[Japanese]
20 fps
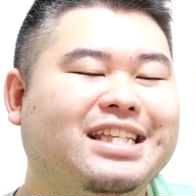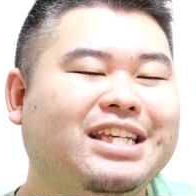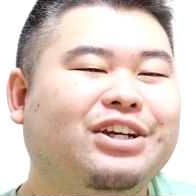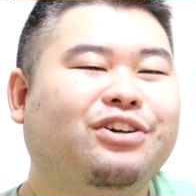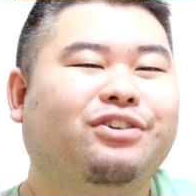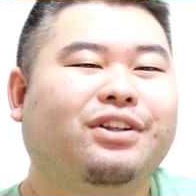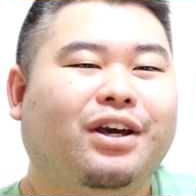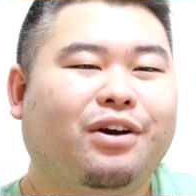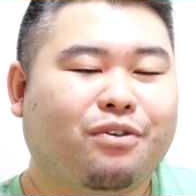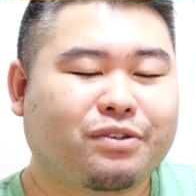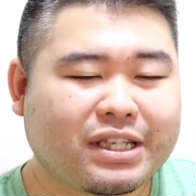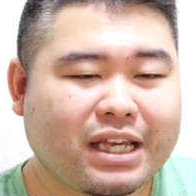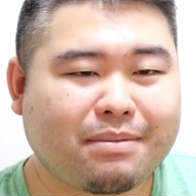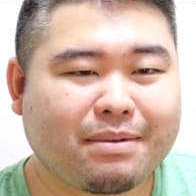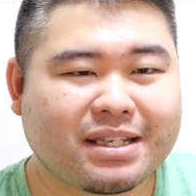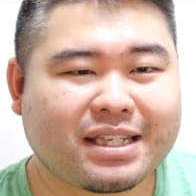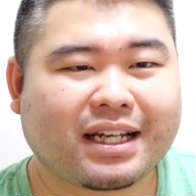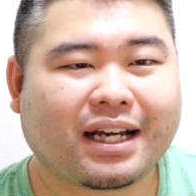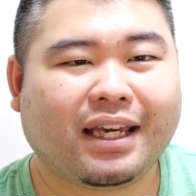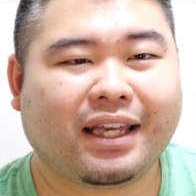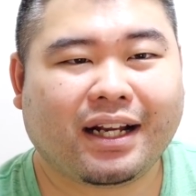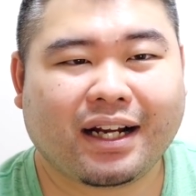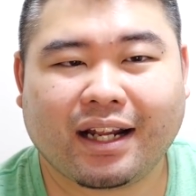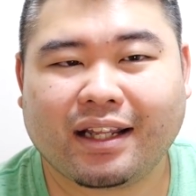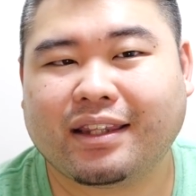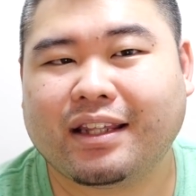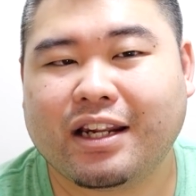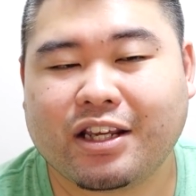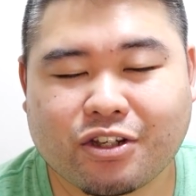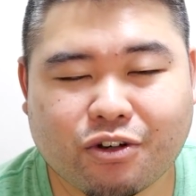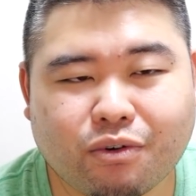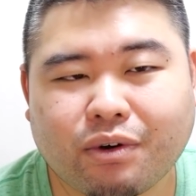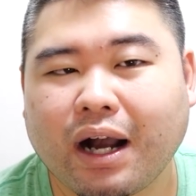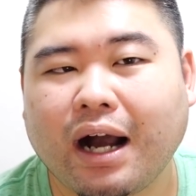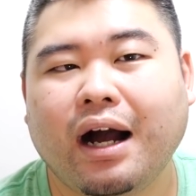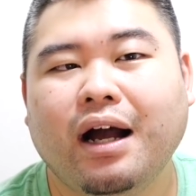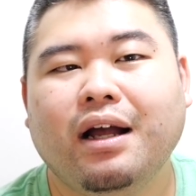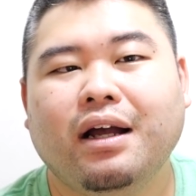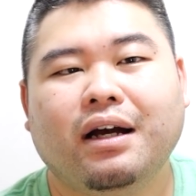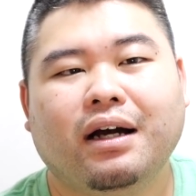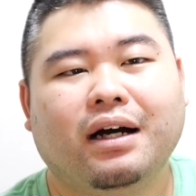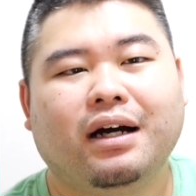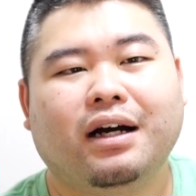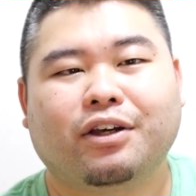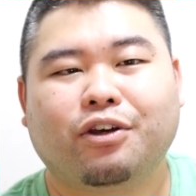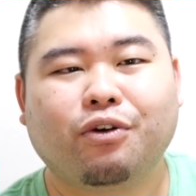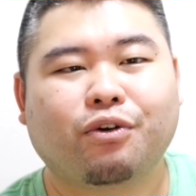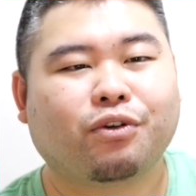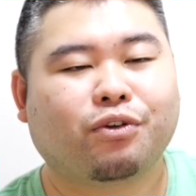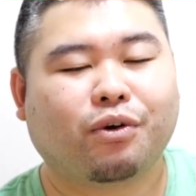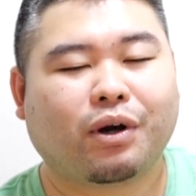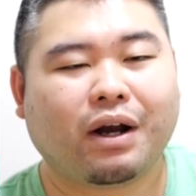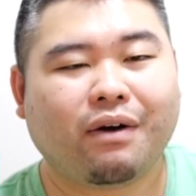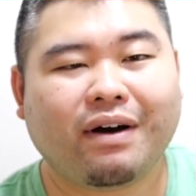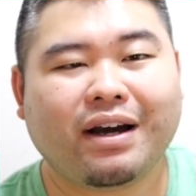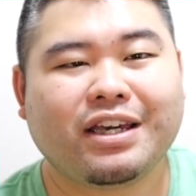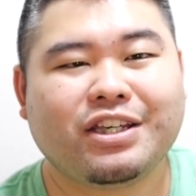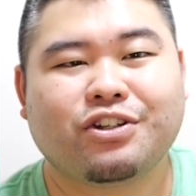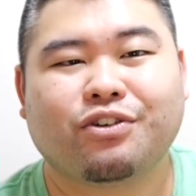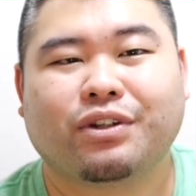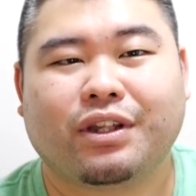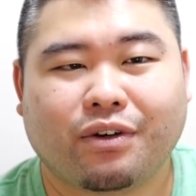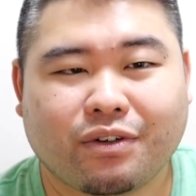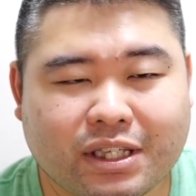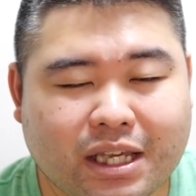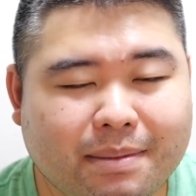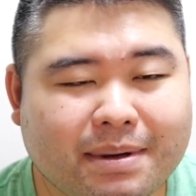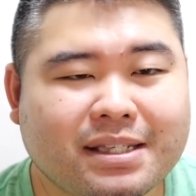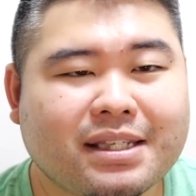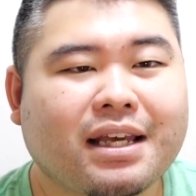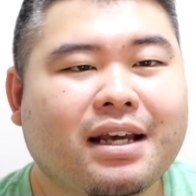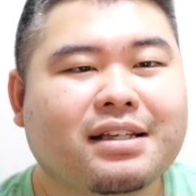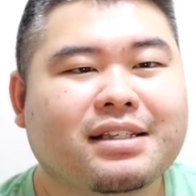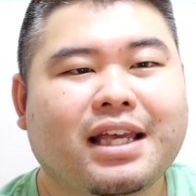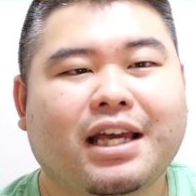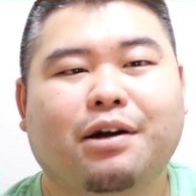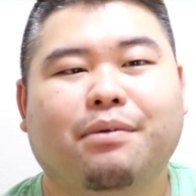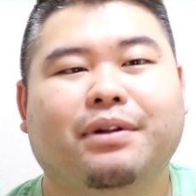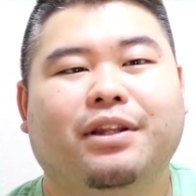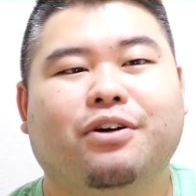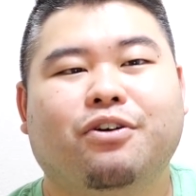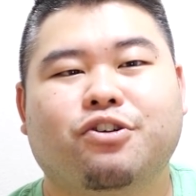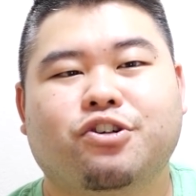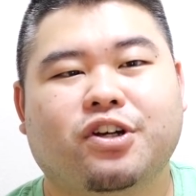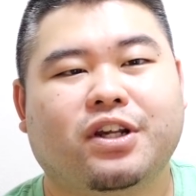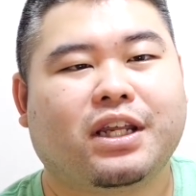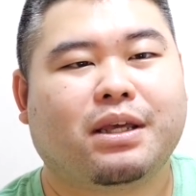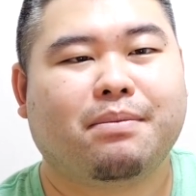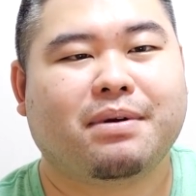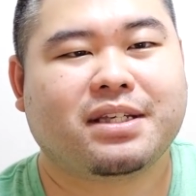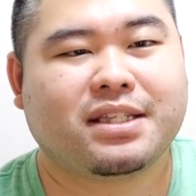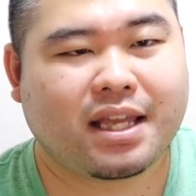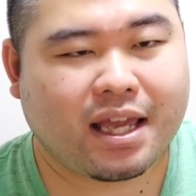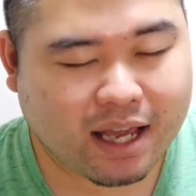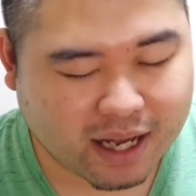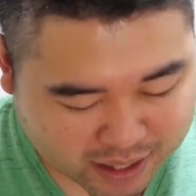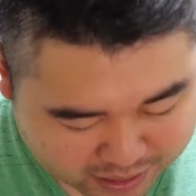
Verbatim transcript: チックではございましたが、いかがだったでしょうかあ今日の動画は以上でございます。最後までご視聴いただきまして、